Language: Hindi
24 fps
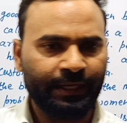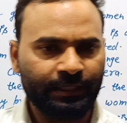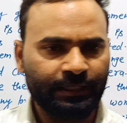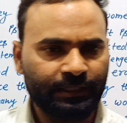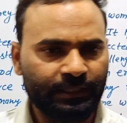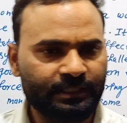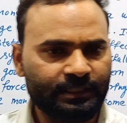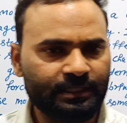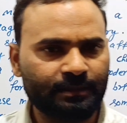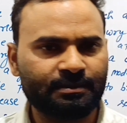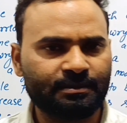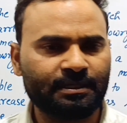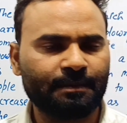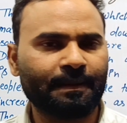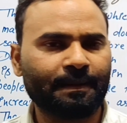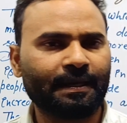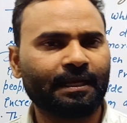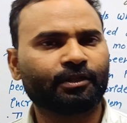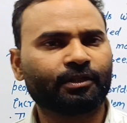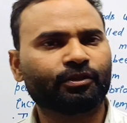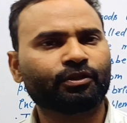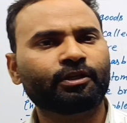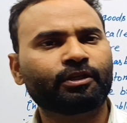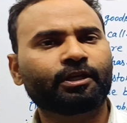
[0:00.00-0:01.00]
ये सबसे
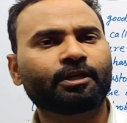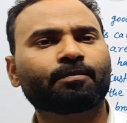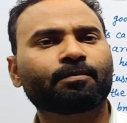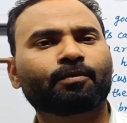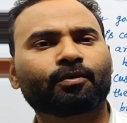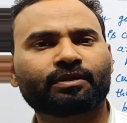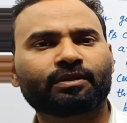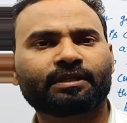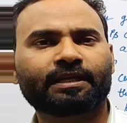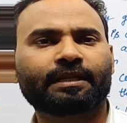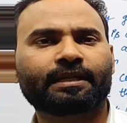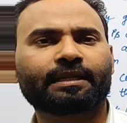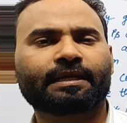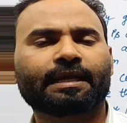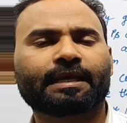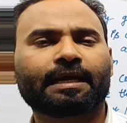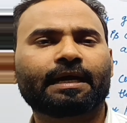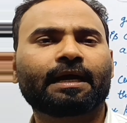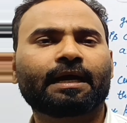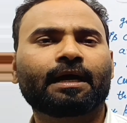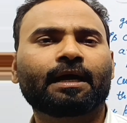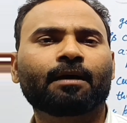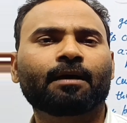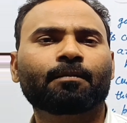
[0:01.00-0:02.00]
पहला तो यही बहुत ज्यादा क्या
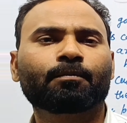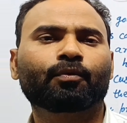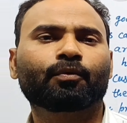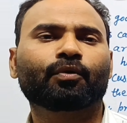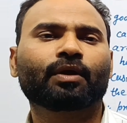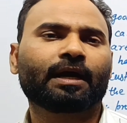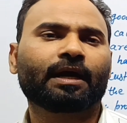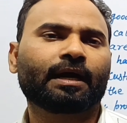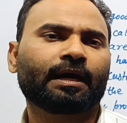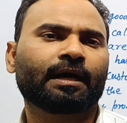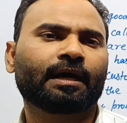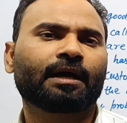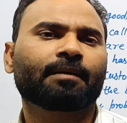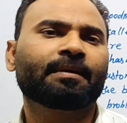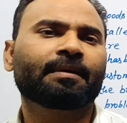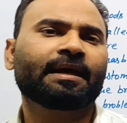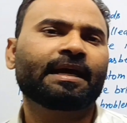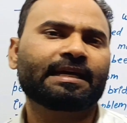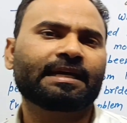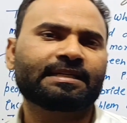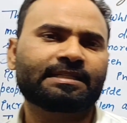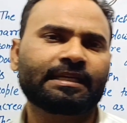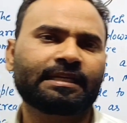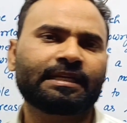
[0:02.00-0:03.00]
है हाँ, बुरा हमें
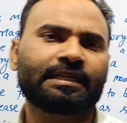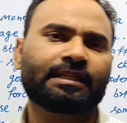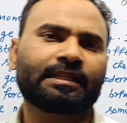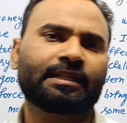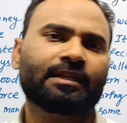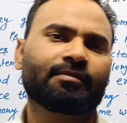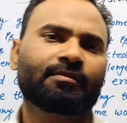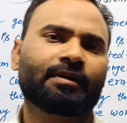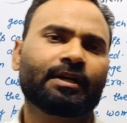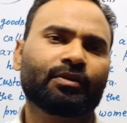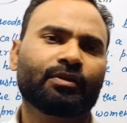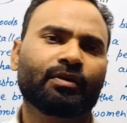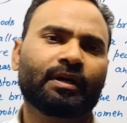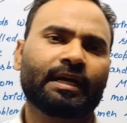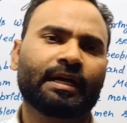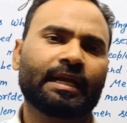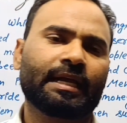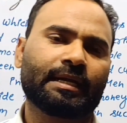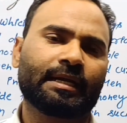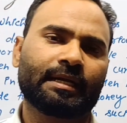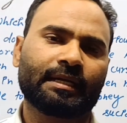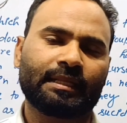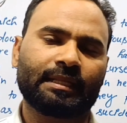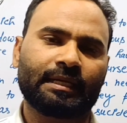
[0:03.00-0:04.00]
ऐसे रीति रिवाज का क्या
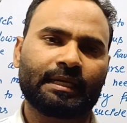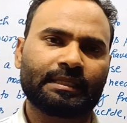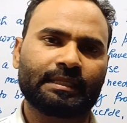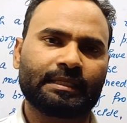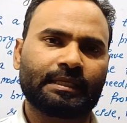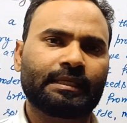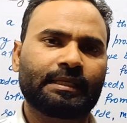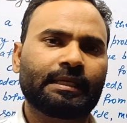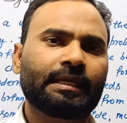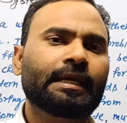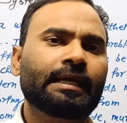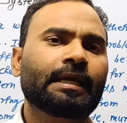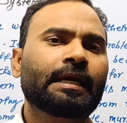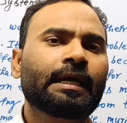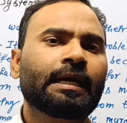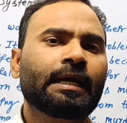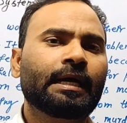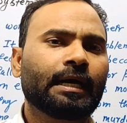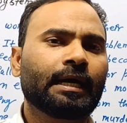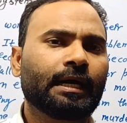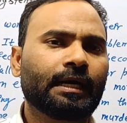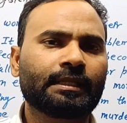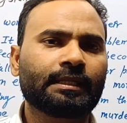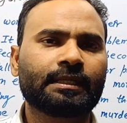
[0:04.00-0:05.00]
कर देना चाहिए
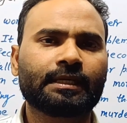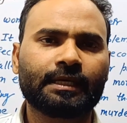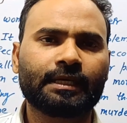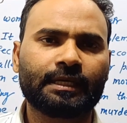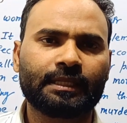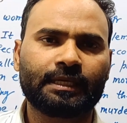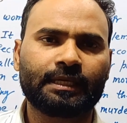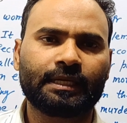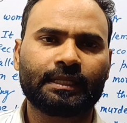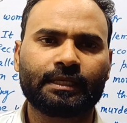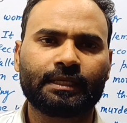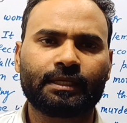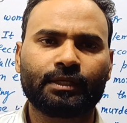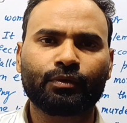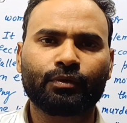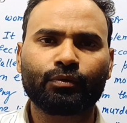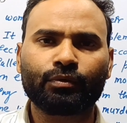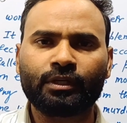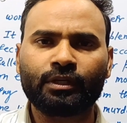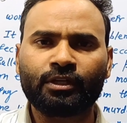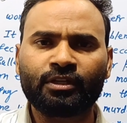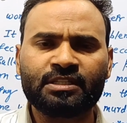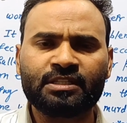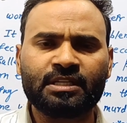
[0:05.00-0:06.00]
अंत कर देना चाहिए
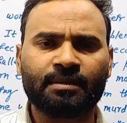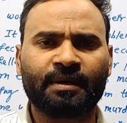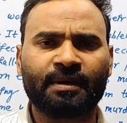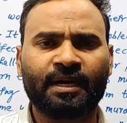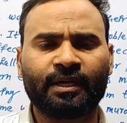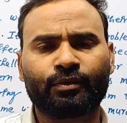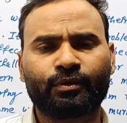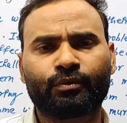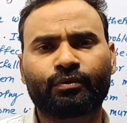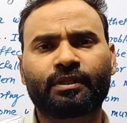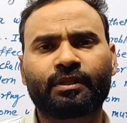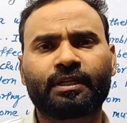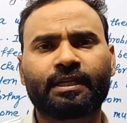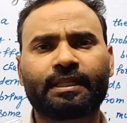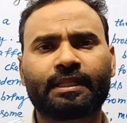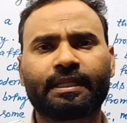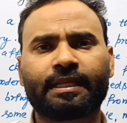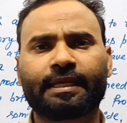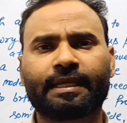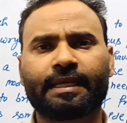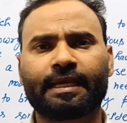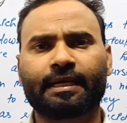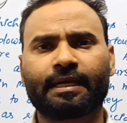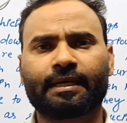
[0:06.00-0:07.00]
क्योंकि ये समाज को धीरे
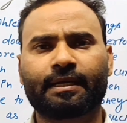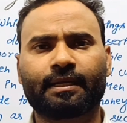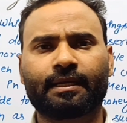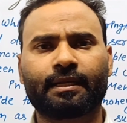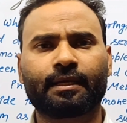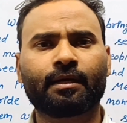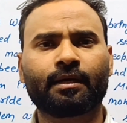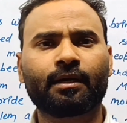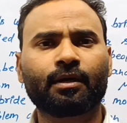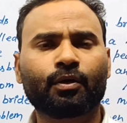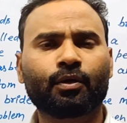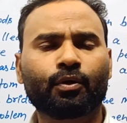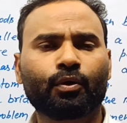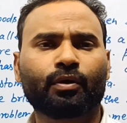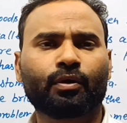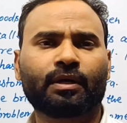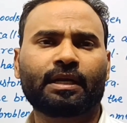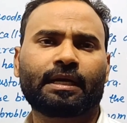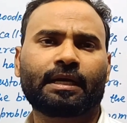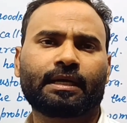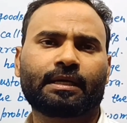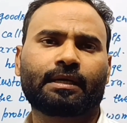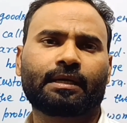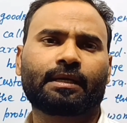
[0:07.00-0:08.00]
धीरे क्या कर रहे हैं
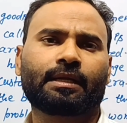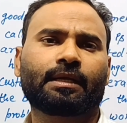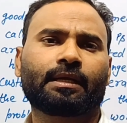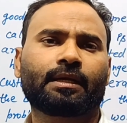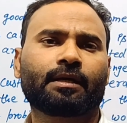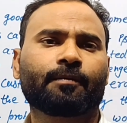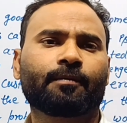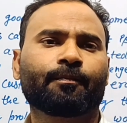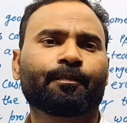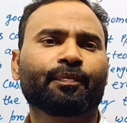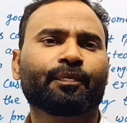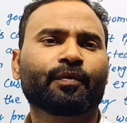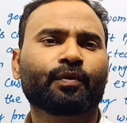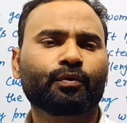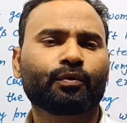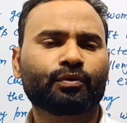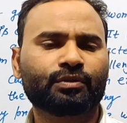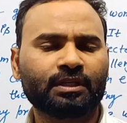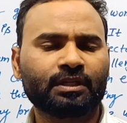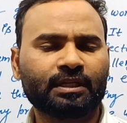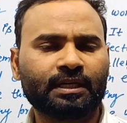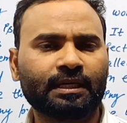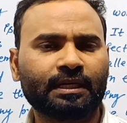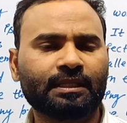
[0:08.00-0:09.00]
खोखला कर रहे हैं
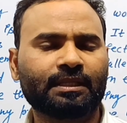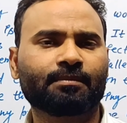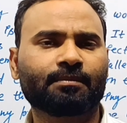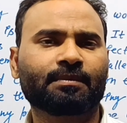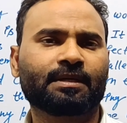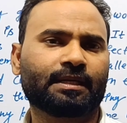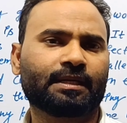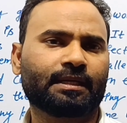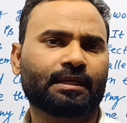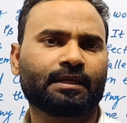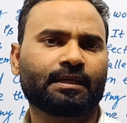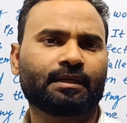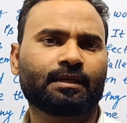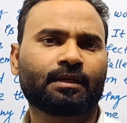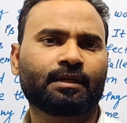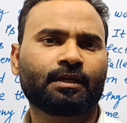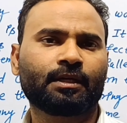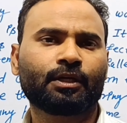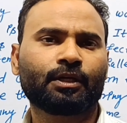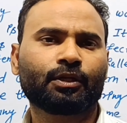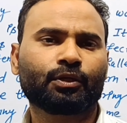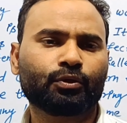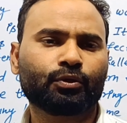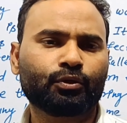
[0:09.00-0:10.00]
उसे खत्म कर रहे हैं
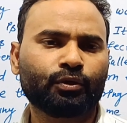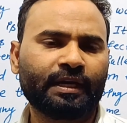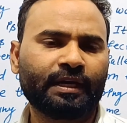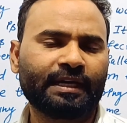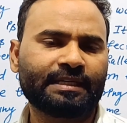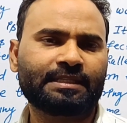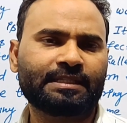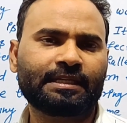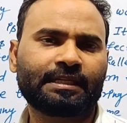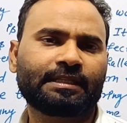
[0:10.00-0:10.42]
तो जो ऐसे